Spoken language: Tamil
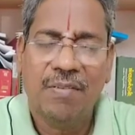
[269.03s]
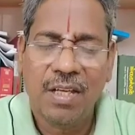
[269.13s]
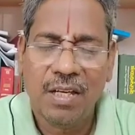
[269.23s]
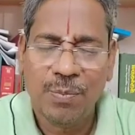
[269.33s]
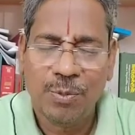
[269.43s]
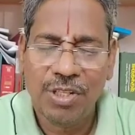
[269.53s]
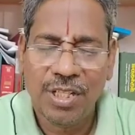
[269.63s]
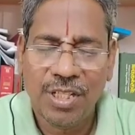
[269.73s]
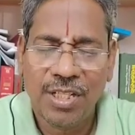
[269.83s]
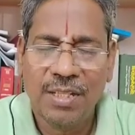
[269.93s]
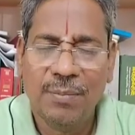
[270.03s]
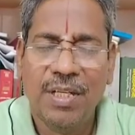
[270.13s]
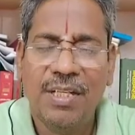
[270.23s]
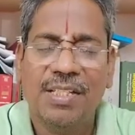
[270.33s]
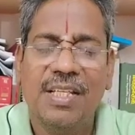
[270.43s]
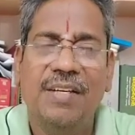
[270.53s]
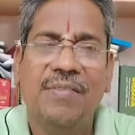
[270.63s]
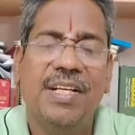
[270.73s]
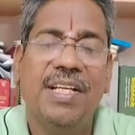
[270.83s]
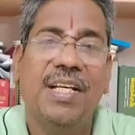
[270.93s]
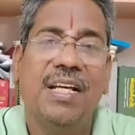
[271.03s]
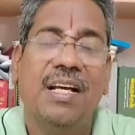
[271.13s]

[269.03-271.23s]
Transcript: அவதார புருஷர்கள் இந்த மண்ணில் செய்ய வேண்டிய